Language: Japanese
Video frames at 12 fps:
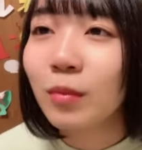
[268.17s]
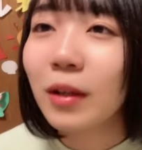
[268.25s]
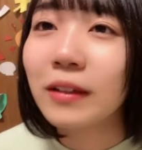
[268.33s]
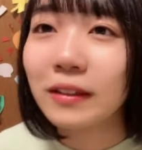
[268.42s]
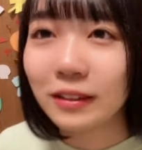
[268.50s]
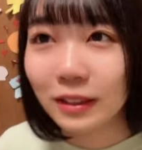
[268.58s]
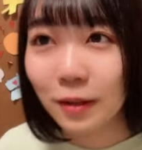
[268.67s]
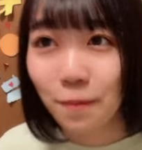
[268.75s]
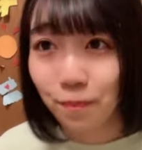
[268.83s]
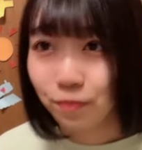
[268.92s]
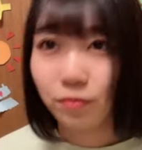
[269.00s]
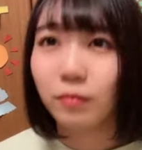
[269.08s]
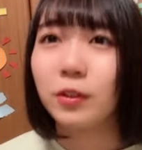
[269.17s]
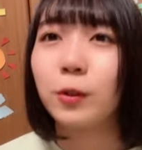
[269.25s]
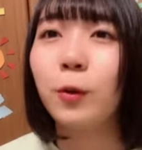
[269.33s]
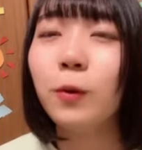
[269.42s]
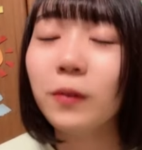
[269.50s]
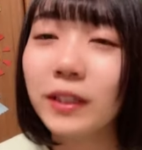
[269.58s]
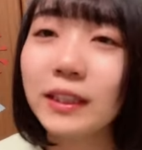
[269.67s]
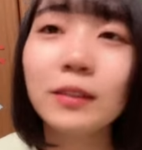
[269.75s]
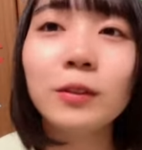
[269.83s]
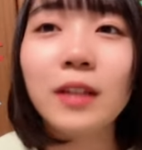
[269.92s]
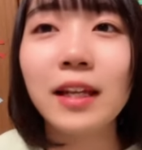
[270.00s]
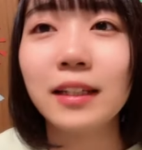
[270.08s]
なんかさね公
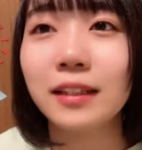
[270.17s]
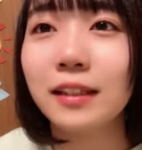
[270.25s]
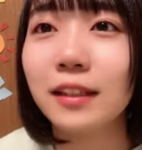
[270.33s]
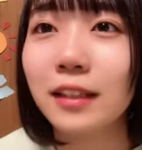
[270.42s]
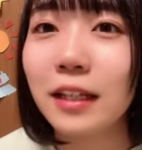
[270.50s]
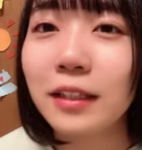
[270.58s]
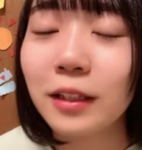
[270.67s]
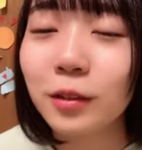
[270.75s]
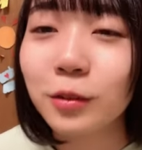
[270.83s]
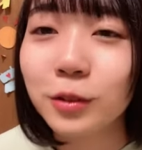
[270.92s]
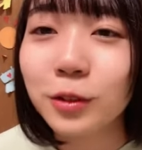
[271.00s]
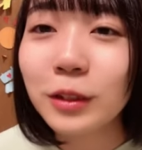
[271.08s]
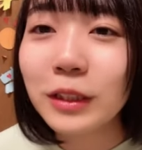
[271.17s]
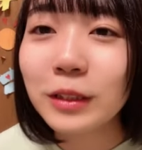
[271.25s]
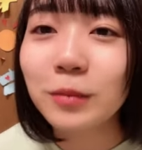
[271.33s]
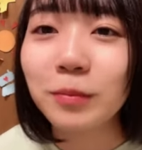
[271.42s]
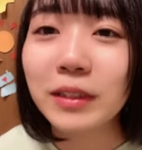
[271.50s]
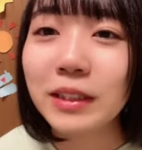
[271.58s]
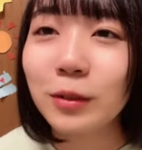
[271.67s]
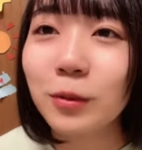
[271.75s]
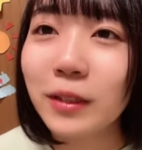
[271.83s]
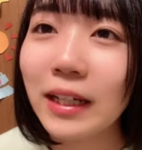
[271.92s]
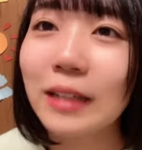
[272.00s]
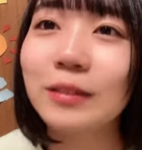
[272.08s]
園のない日に行きたいんだけど10月めっちゃ
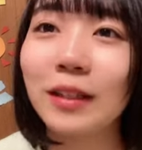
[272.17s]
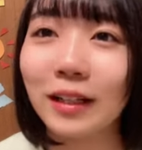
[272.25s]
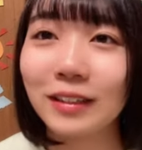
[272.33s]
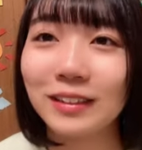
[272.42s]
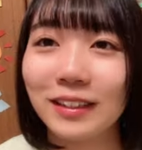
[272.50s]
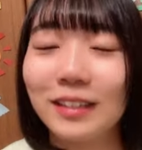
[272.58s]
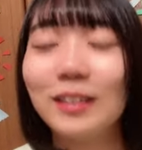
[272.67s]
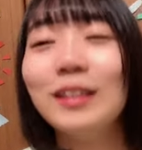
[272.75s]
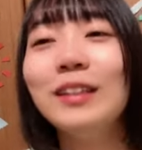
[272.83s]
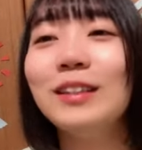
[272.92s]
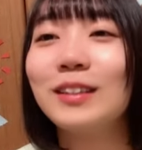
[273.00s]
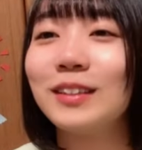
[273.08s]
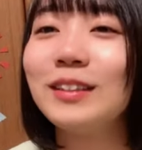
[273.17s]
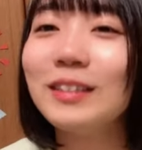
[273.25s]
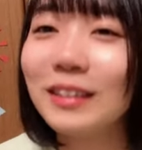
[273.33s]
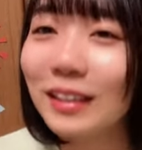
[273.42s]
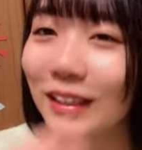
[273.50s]
公園あるからさ全然行